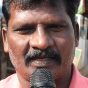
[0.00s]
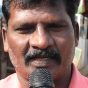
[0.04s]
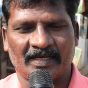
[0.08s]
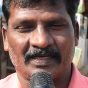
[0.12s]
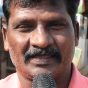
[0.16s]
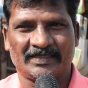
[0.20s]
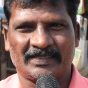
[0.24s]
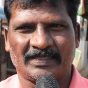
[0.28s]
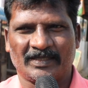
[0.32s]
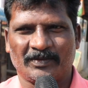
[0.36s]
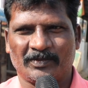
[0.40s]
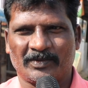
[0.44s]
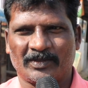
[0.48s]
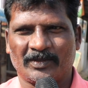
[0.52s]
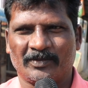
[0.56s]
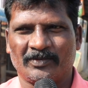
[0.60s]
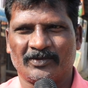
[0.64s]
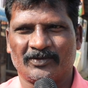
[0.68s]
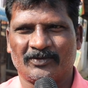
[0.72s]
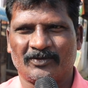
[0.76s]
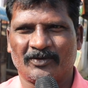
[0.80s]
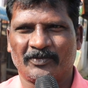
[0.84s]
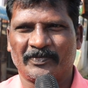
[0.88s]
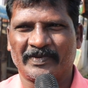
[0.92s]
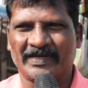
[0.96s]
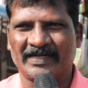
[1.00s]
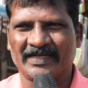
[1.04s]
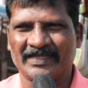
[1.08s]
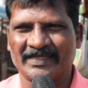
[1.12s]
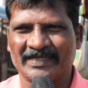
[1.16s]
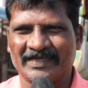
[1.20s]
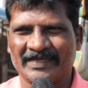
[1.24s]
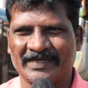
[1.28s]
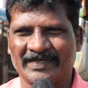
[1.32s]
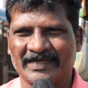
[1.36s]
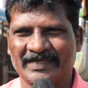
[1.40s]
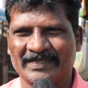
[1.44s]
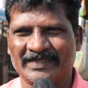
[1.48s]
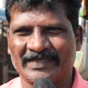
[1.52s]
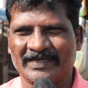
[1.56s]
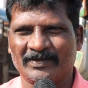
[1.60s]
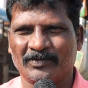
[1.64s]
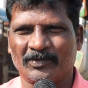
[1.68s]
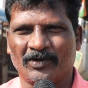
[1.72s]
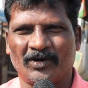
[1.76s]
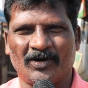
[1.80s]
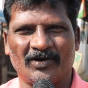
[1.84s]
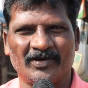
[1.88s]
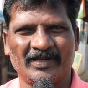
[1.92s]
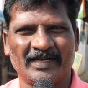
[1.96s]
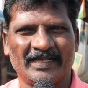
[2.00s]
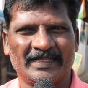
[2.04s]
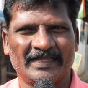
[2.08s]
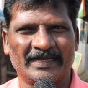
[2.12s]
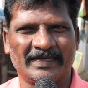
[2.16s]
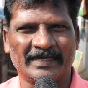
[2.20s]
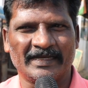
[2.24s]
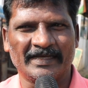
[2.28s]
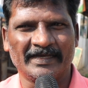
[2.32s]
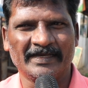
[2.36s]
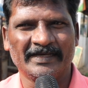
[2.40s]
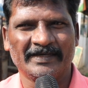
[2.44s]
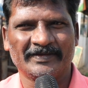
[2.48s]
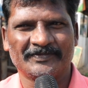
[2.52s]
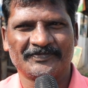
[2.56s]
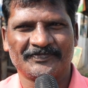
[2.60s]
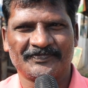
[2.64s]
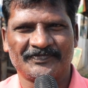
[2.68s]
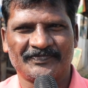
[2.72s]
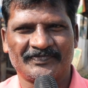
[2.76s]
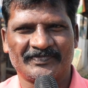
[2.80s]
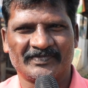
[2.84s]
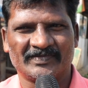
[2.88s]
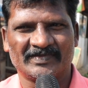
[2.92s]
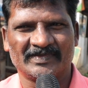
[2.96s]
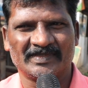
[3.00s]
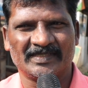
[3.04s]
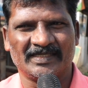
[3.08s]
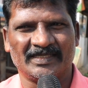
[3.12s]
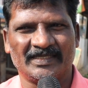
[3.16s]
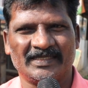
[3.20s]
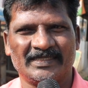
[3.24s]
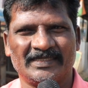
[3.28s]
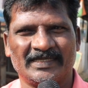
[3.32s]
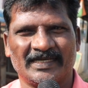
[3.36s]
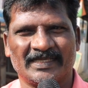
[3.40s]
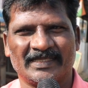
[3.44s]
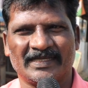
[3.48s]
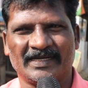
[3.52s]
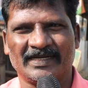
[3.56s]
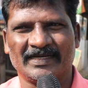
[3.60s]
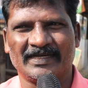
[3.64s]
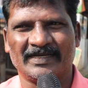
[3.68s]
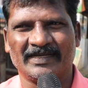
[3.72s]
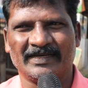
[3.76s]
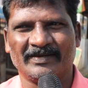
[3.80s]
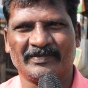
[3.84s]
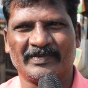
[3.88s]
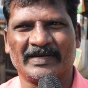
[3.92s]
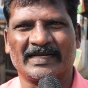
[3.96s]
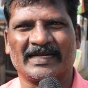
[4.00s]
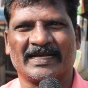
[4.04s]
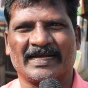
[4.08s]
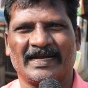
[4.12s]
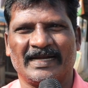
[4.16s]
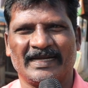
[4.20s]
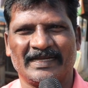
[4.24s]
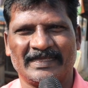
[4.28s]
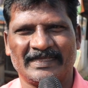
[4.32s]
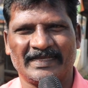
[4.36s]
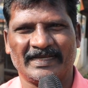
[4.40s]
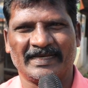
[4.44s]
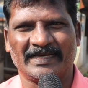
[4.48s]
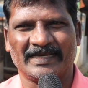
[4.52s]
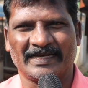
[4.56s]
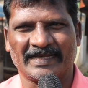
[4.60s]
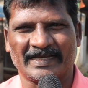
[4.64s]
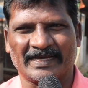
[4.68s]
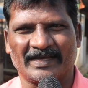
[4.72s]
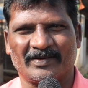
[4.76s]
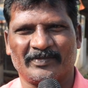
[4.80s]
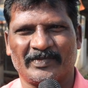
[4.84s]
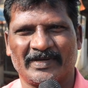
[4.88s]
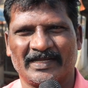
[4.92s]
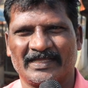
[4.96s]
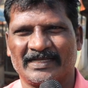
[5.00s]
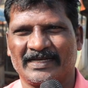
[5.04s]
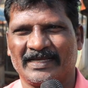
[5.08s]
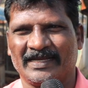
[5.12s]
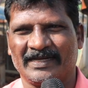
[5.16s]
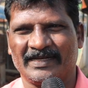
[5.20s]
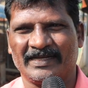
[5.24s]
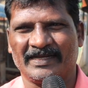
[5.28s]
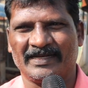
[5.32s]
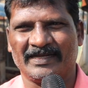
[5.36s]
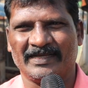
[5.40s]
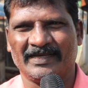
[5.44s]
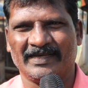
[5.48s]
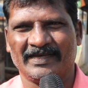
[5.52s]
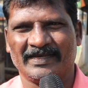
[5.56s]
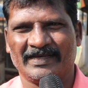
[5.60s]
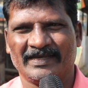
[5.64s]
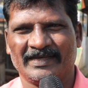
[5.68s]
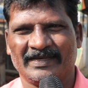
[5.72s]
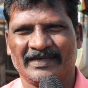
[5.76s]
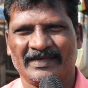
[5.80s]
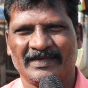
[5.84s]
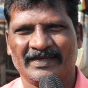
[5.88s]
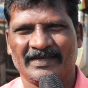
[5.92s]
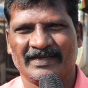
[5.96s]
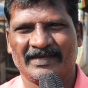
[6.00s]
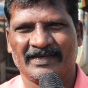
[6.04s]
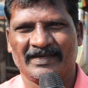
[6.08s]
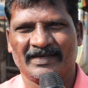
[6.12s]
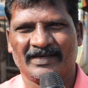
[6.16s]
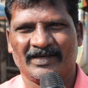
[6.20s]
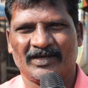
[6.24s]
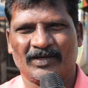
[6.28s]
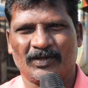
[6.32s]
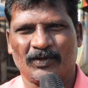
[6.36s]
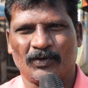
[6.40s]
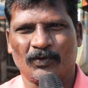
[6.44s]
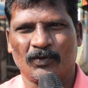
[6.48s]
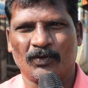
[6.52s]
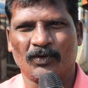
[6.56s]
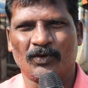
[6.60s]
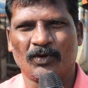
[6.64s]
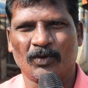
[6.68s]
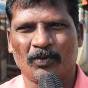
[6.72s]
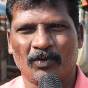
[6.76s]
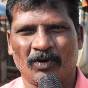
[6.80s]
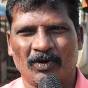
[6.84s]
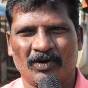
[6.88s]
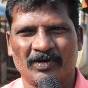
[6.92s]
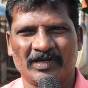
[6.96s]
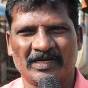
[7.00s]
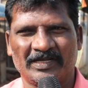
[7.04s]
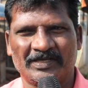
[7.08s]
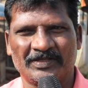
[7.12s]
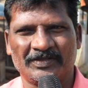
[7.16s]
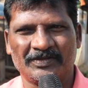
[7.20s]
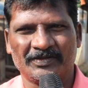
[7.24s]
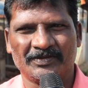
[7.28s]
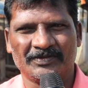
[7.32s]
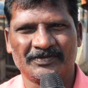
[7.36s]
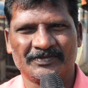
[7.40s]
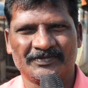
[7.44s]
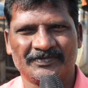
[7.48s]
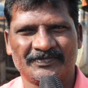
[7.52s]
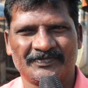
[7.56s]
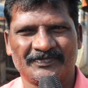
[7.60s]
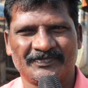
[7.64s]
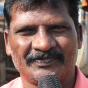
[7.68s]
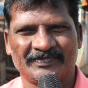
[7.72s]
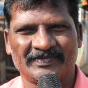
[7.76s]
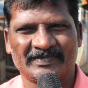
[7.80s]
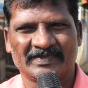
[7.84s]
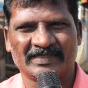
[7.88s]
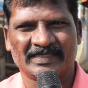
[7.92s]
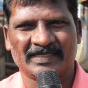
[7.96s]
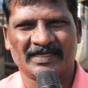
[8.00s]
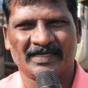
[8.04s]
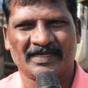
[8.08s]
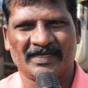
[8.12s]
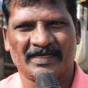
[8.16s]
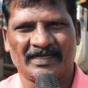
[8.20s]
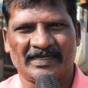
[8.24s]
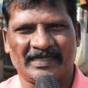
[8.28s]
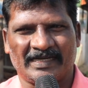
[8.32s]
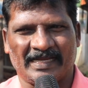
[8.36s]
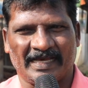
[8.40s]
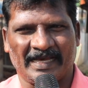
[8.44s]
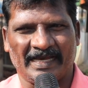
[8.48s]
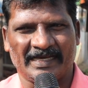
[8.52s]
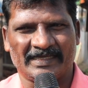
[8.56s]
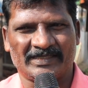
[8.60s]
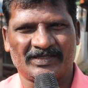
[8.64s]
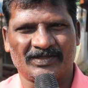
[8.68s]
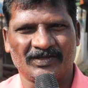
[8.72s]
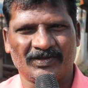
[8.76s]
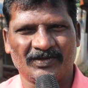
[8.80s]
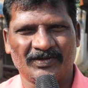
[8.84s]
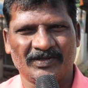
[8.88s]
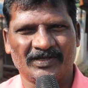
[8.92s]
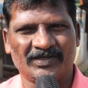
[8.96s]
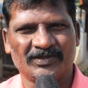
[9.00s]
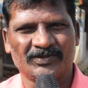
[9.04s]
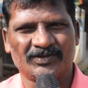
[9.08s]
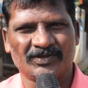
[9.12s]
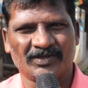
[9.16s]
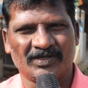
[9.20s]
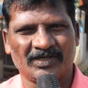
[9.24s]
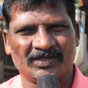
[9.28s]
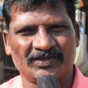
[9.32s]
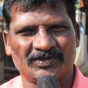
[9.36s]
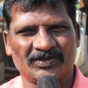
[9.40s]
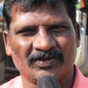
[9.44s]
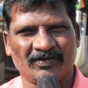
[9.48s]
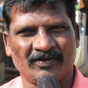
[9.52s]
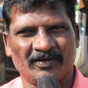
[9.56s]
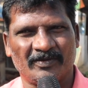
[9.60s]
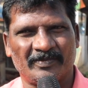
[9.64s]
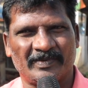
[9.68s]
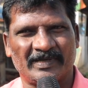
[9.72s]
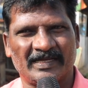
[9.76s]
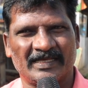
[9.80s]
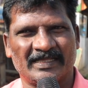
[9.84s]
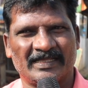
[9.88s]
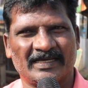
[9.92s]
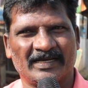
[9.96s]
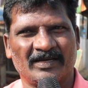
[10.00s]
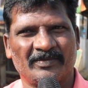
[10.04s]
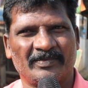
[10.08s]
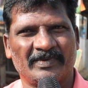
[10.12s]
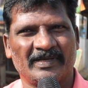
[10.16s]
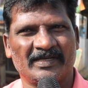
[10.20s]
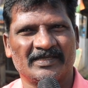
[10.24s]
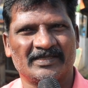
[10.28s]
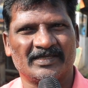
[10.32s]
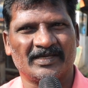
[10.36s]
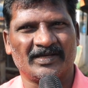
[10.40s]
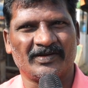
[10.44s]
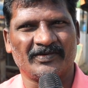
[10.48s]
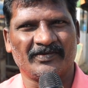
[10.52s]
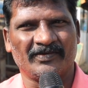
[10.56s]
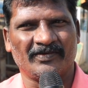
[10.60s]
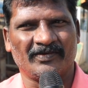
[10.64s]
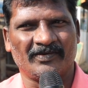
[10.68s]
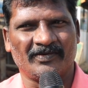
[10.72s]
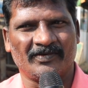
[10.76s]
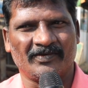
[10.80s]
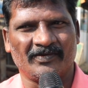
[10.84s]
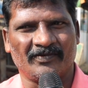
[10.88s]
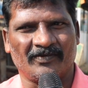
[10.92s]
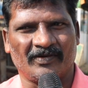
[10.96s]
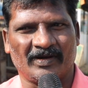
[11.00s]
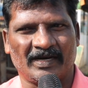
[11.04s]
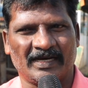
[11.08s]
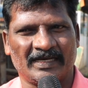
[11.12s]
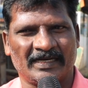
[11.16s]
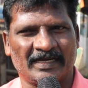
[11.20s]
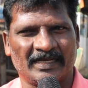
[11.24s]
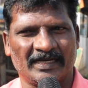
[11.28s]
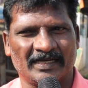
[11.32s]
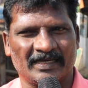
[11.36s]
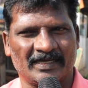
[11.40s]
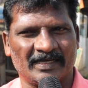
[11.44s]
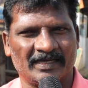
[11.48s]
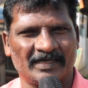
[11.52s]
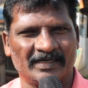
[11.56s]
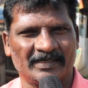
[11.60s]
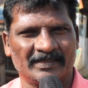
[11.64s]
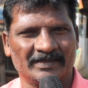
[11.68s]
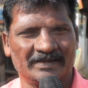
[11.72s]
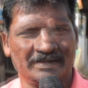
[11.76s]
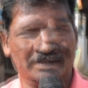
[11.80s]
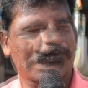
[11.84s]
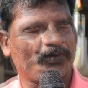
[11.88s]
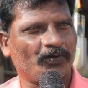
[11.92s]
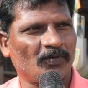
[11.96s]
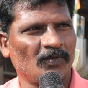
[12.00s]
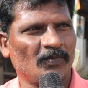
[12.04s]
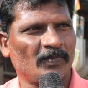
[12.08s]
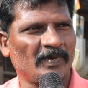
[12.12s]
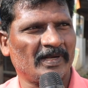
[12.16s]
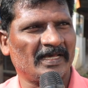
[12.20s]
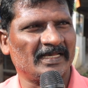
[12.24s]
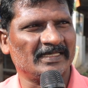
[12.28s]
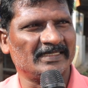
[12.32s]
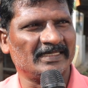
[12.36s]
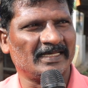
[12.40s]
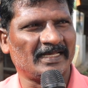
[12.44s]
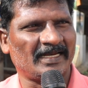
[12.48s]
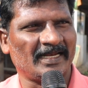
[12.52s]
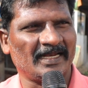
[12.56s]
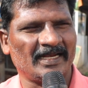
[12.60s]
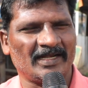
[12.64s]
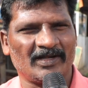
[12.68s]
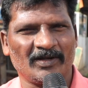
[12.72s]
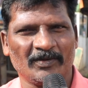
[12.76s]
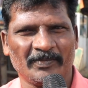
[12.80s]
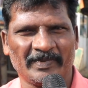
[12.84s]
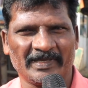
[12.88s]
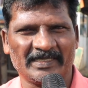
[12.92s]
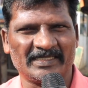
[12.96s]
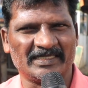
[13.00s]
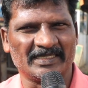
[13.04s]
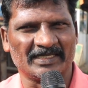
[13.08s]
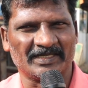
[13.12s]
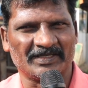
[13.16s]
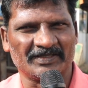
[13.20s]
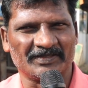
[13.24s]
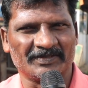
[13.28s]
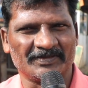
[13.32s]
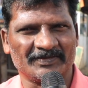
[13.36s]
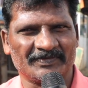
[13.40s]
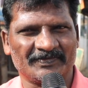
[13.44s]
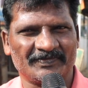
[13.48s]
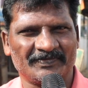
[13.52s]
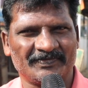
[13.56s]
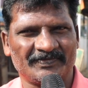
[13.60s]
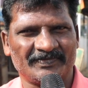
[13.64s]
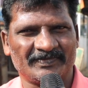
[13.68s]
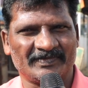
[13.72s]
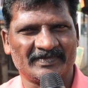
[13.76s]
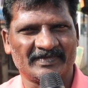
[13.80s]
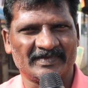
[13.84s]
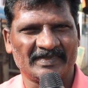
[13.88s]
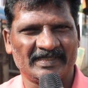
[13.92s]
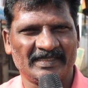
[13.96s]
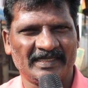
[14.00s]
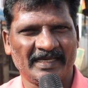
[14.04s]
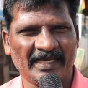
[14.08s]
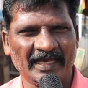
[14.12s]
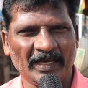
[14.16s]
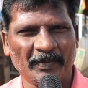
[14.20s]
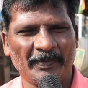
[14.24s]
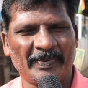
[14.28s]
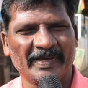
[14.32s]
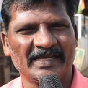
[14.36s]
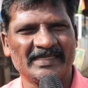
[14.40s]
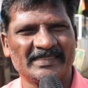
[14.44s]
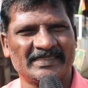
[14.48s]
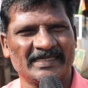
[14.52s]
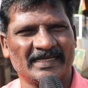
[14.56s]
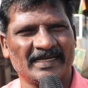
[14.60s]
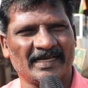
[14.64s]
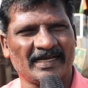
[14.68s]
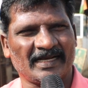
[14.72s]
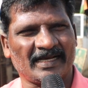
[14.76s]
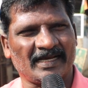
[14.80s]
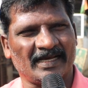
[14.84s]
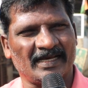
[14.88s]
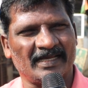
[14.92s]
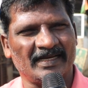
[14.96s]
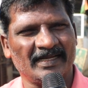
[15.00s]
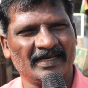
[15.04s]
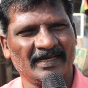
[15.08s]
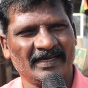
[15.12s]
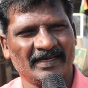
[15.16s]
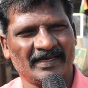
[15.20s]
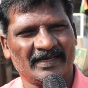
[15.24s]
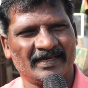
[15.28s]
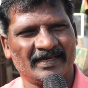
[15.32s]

రాష్ట్ర ప్రభుత్వ పనితీరు అయితే బాగలేదండి ఎందుచేతనంటే మన కళ్ళెదిరంగానే కనపడుతున్నాయి అన్నీ రోడ్లు బాగలేదు ట్యాక్సులు ఇన్సూరెన్సులు విపరీతంగా పెలిచారు వాహనాలకి టోల్ ప్లాజా రేట్లు పెంచారు ఏ పెంచినా కానీ